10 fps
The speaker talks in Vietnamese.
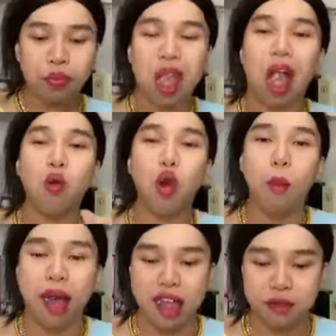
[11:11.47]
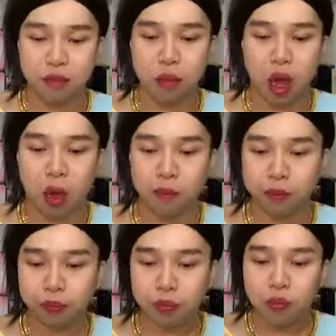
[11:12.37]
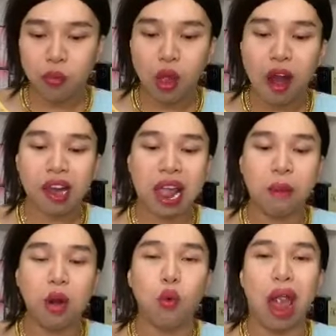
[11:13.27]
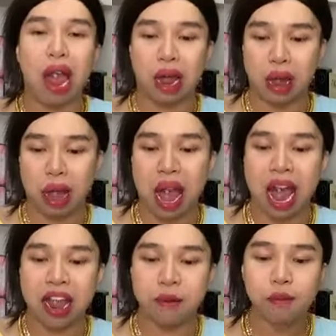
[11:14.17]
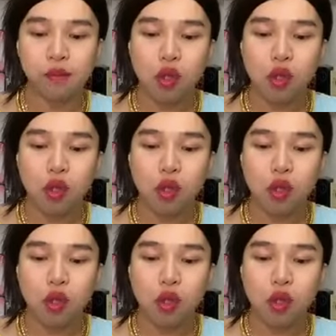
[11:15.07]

Thảo Ruby 1 Nga Minh Hoàng 2